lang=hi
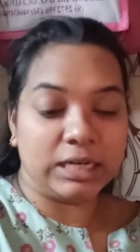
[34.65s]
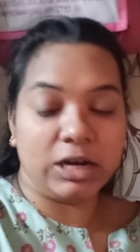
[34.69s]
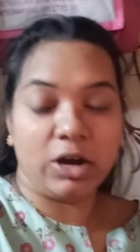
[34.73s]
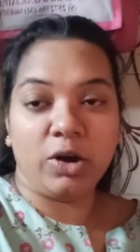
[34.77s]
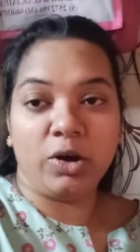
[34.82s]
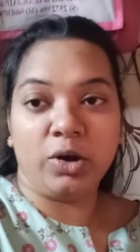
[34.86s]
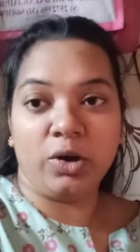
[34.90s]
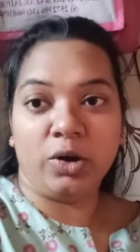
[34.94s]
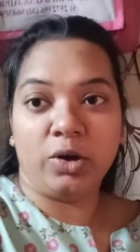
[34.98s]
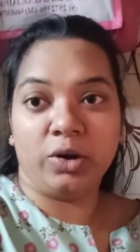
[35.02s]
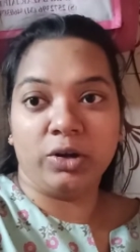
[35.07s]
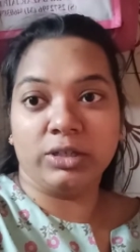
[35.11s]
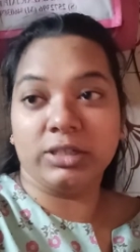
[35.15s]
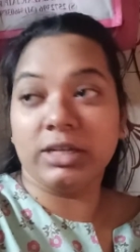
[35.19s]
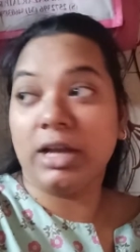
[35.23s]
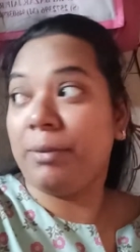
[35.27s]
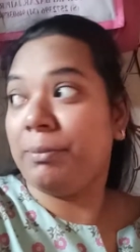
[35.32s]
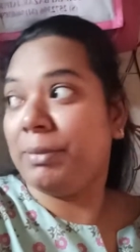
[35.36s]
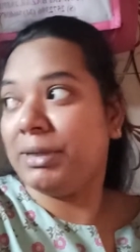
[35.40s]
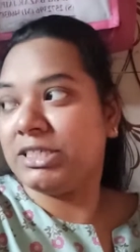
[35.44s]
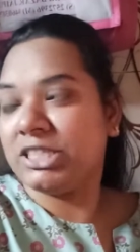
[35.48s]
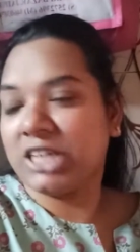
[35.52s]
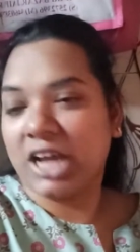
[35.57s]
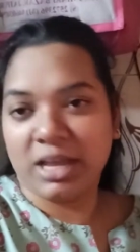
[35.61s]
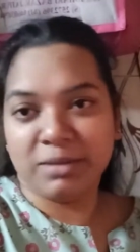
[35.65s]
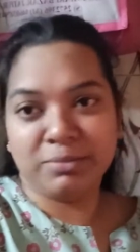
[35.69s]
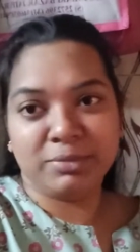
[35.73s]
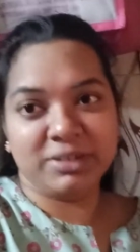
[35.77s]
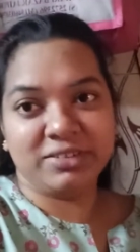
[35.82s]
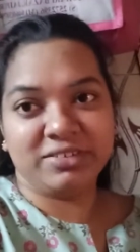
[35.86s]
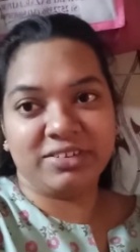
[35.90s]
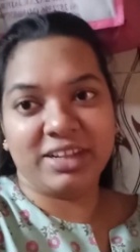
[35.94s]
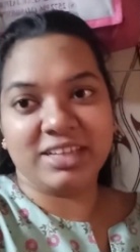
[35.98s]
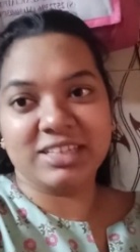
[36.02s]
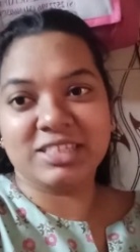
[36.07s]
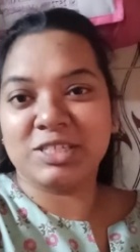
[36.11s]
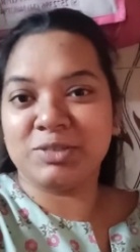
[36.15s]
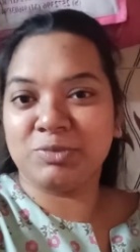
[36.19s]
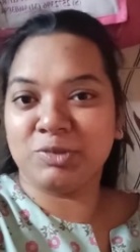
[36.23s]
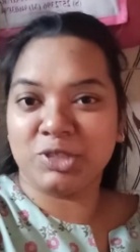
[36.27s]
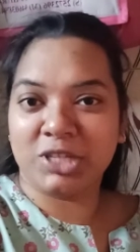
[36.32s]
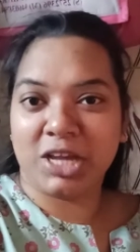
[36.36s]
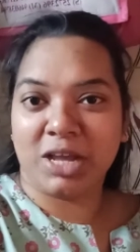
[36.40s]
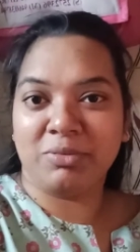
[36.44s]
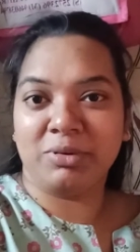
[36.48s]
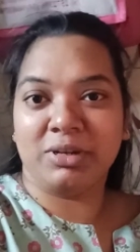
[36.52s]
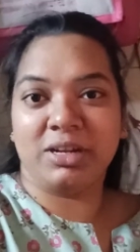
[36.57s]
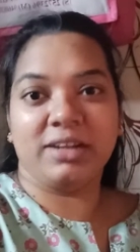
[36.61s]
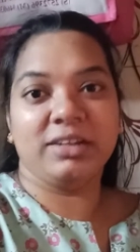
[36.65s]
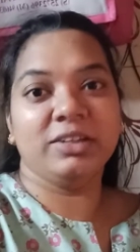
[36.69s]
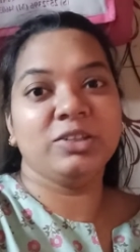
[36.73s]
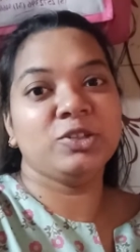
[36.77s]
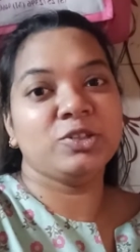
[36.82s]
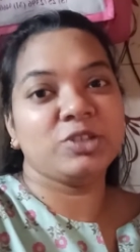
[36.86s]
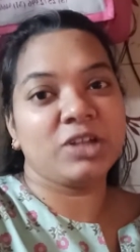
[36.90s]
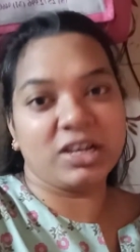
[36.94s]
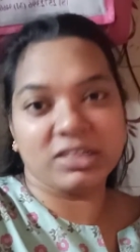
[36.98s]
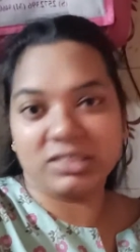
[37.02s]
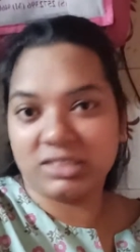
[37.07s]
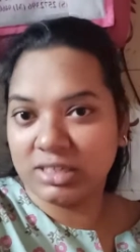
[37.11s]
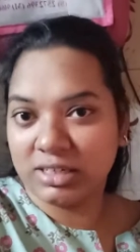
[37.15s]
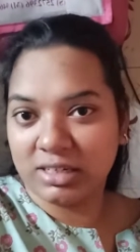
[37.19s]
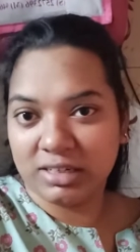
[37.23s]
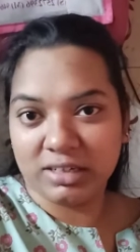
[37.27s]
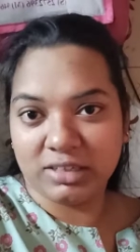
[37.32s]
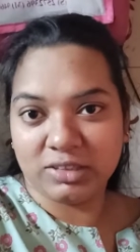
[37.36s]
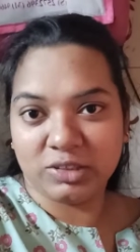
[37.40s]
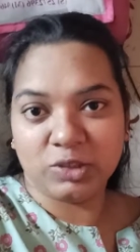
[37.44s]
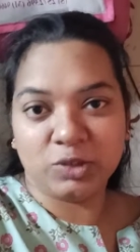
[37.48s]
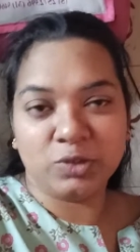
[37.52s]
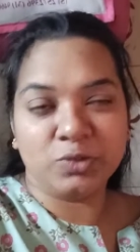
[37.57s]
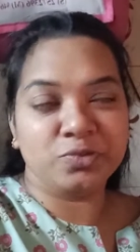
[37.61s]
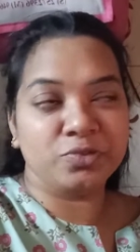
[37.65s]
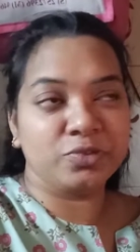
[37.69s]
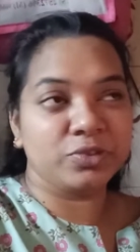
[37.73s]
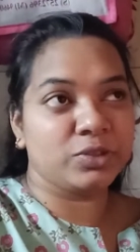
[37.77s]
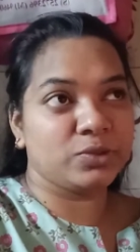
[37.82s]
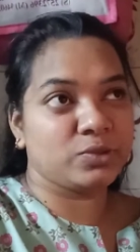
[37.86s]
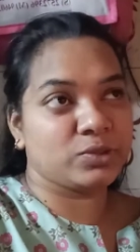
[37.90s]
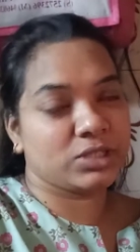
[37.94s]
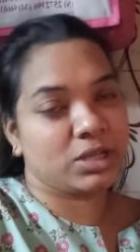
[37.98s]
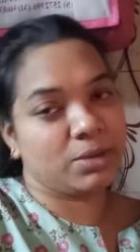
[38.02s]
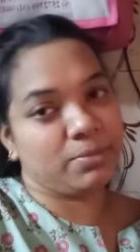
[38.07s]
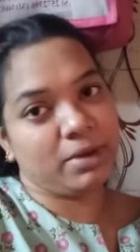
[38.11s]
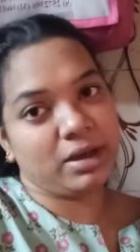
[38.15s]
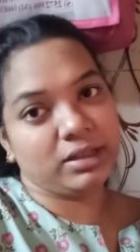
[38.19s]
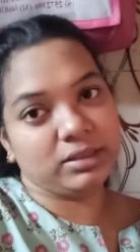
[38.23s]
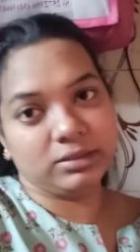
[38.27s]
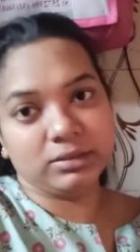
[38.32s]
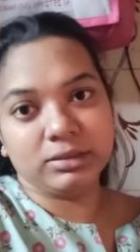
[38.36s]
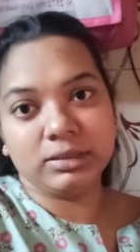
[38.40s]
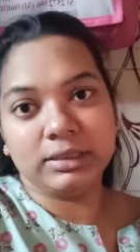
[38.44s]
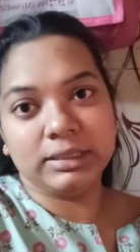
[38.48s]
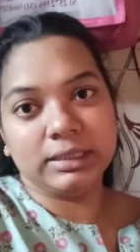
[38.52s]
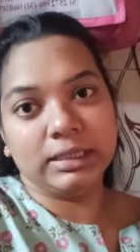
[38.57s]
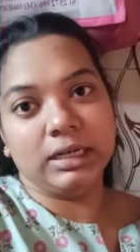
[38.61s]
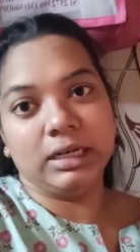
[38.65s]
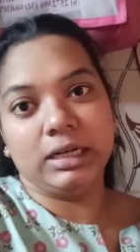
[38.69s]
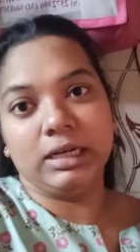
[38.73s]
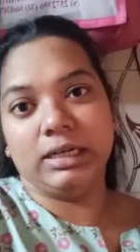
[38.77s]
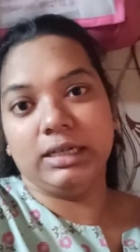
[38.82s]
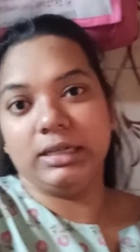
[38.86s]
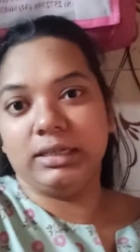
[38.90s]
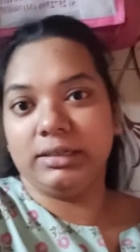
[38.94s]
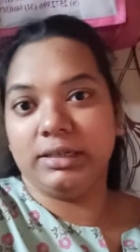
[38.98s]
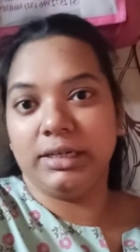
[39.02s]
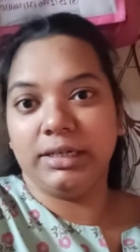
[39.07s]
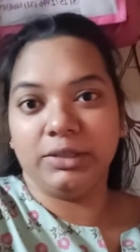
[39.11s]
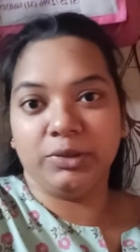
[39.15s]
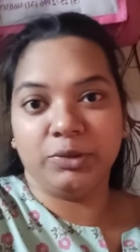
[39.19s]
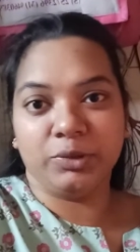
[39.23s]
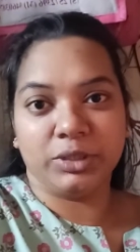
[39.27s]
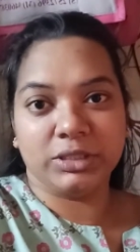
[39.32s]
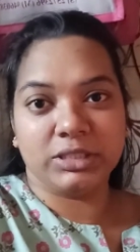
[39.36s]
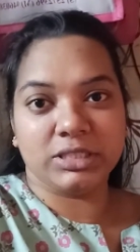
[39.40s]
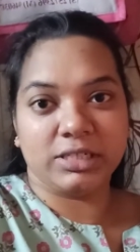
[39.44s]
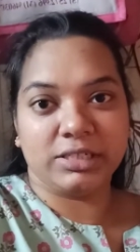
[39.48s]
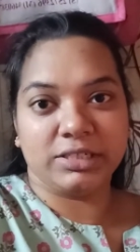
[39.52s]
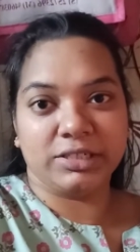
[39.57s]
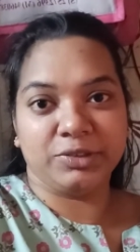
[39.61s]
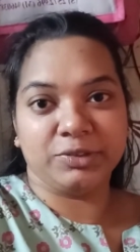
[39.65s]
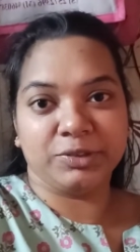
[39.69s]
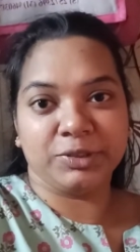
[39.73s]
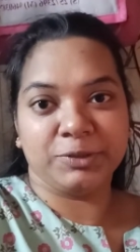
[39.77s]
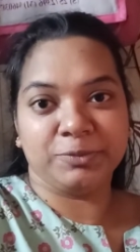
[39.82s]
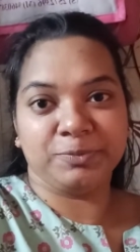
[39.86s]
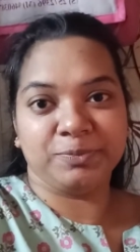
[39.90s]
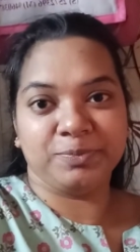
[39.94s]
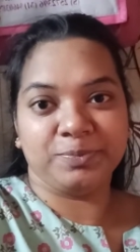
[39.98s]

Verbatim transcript: और यहाँ पे चाय बन रहा है सिबू चाय बना रहे हैं तो नाश्ता कर लेती हूँ फिर उसके बाद रेडी होके चले जाऊँगी